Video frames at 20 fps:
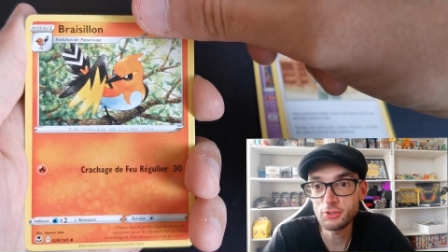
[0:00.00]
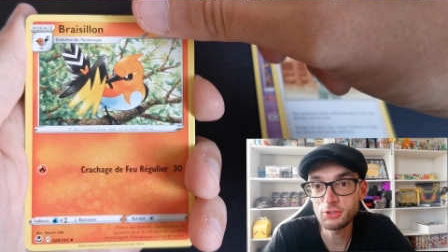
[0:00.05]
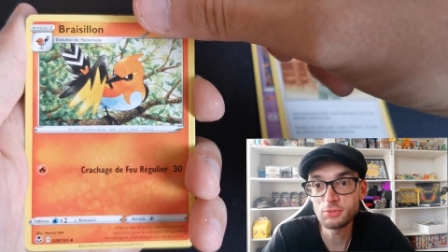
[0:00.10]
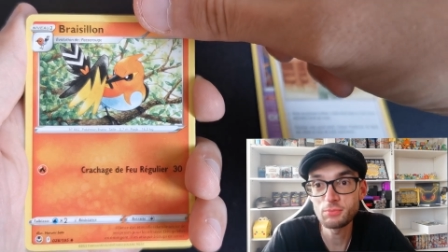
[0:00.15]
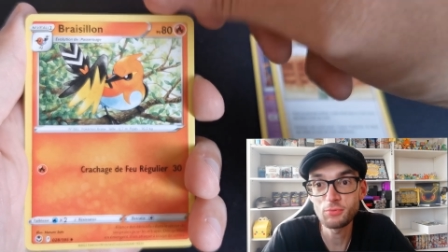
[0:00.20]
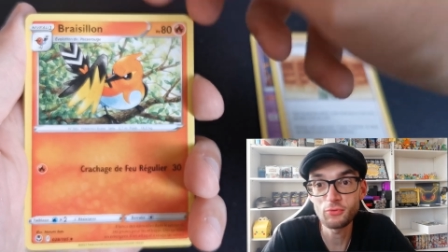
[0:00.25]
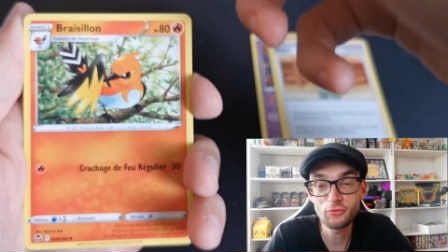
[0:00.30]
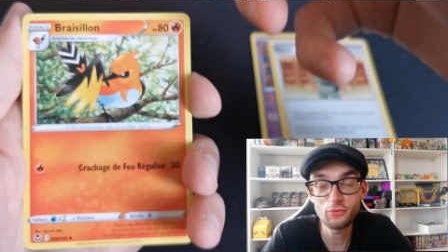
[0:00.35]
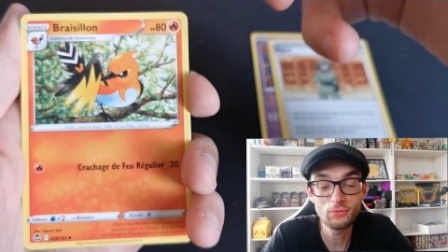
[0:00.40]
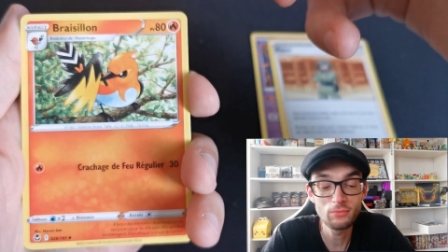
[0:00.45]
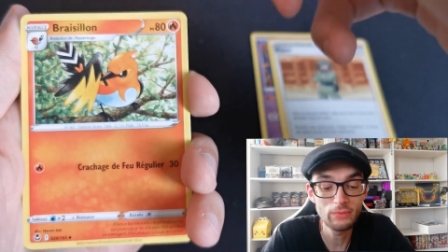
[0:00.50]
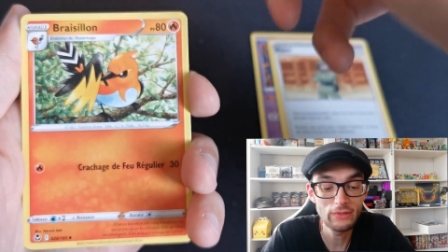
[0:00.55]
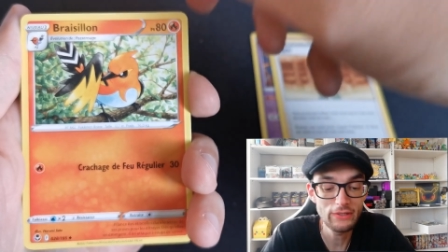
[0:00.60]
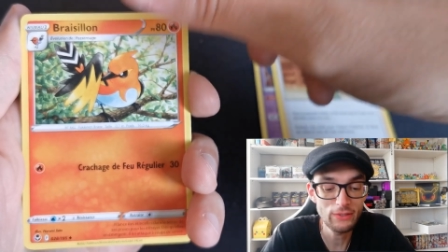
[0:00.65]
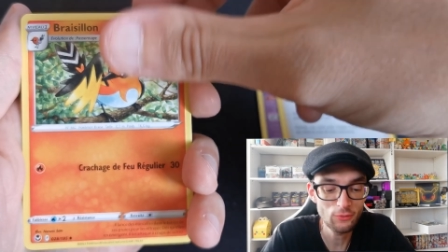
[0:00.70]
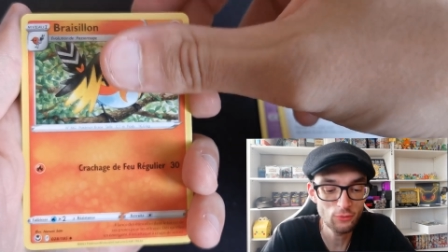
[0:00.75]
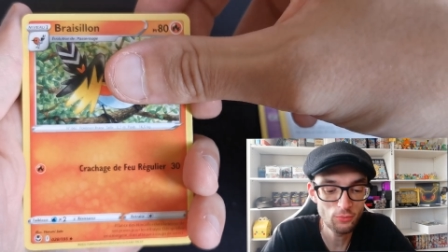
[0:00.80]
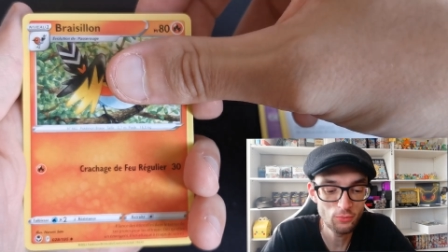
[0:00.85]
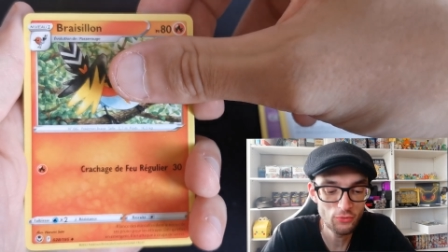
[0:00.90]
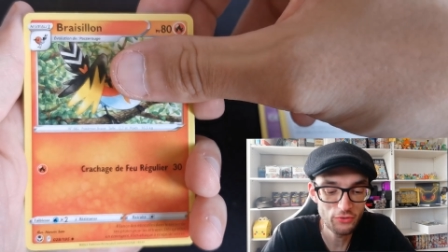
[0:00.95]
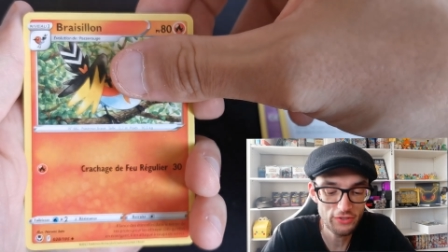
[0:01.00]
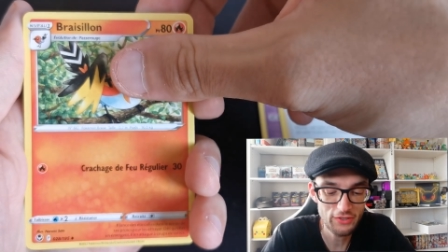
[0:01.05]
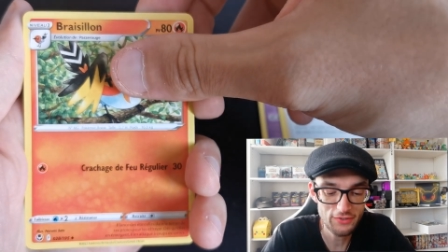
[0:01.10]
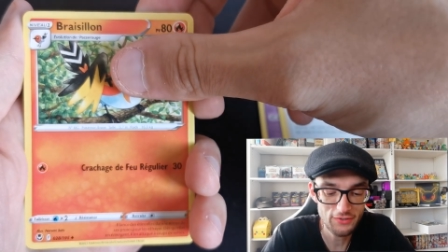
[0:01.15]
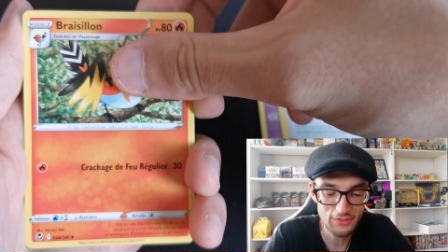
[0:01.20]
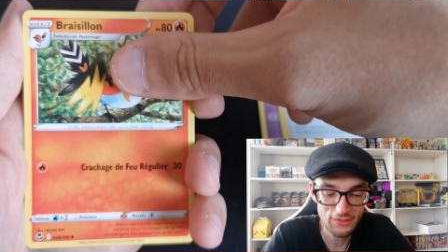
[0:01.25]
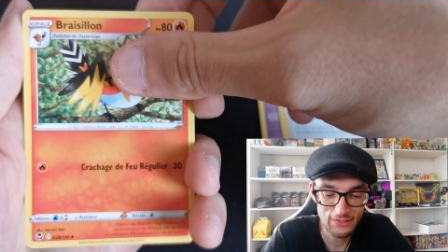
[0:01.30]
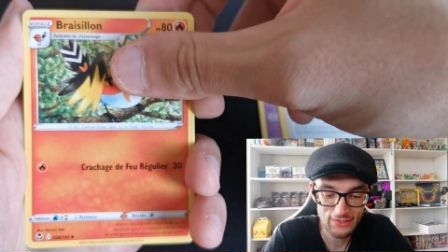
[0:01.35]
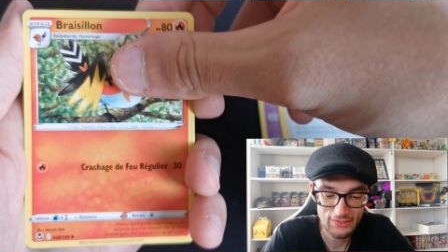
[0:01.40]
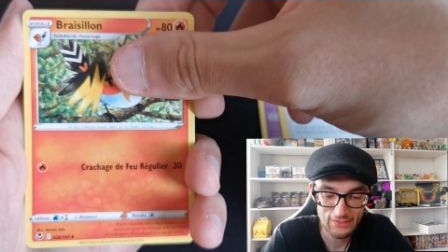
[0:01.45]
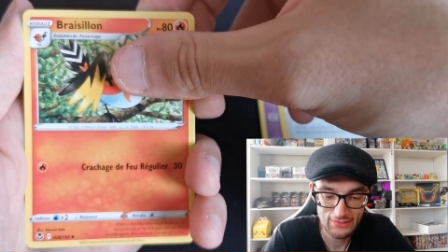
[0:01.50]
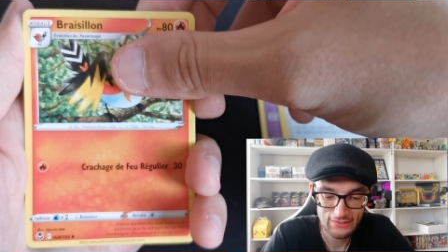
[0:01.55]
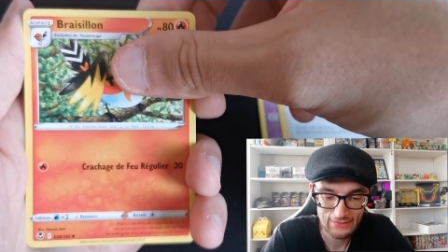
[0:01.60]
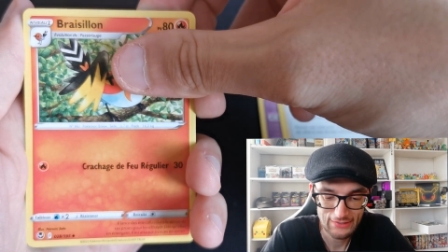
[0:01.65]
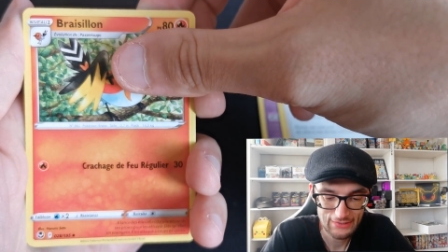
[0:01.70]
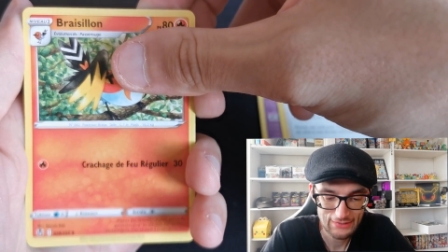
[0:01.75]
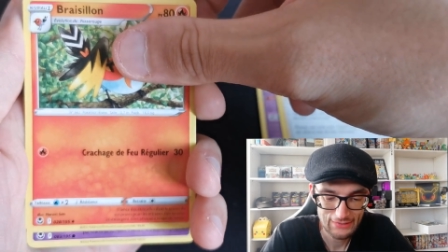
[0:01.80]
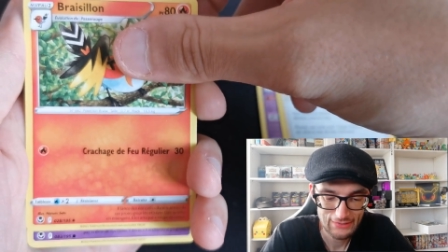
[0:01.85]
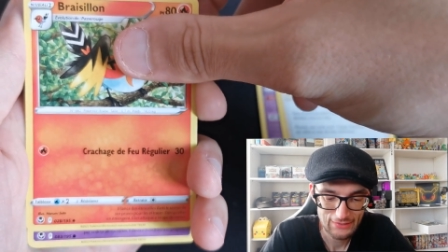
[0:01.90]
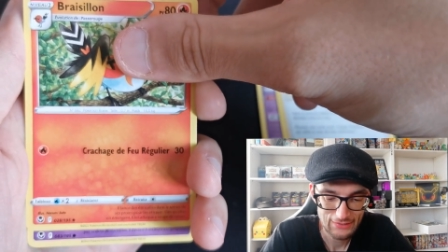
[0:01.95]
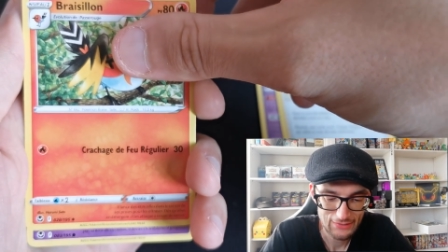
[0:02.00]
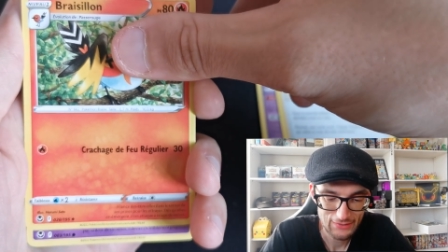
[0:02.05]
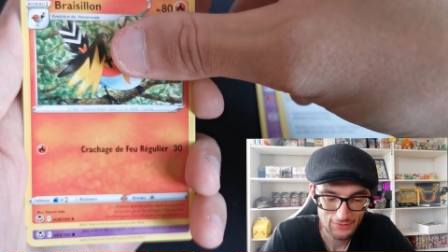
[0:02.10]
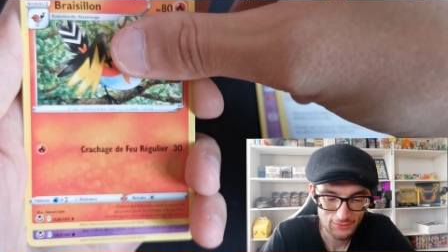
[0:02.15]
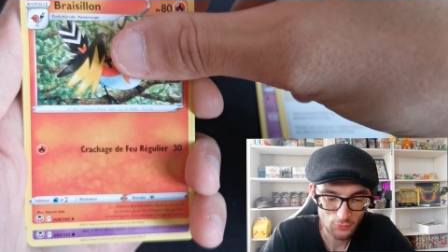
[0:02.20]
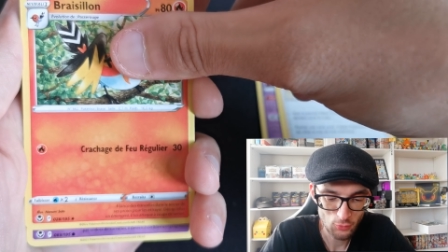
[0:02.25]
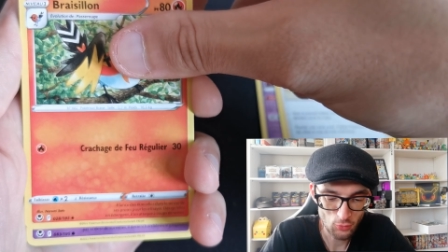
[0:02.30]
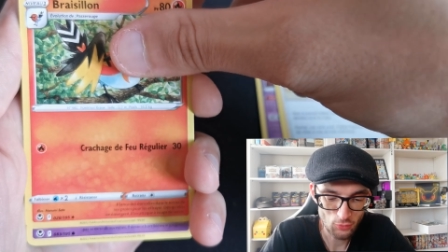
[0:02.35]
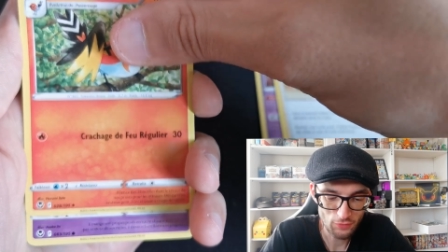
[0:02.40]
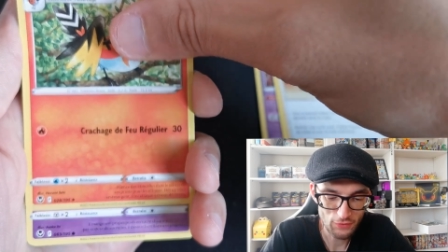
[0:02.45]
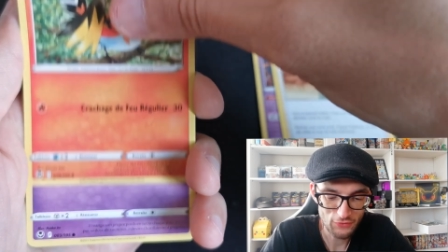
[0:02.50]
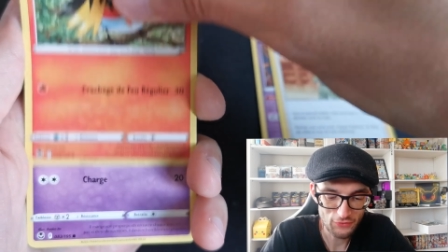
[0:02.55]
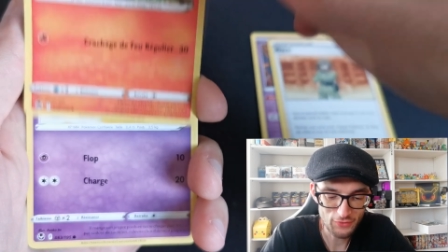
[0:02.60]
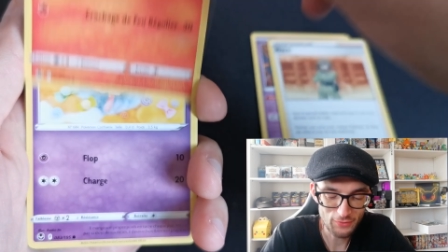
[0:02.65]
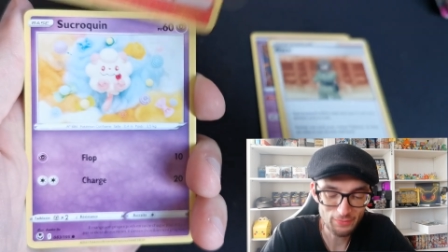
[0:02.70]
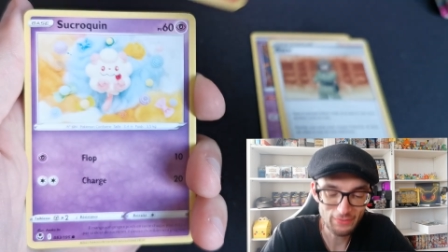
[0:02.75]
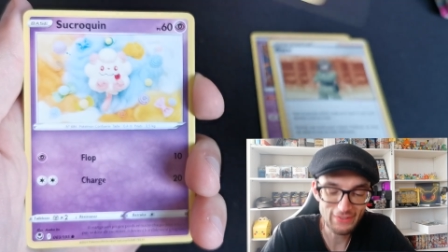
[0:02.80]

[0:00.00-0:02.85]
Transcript: Je pense au Bayard de Munich. Trop facile.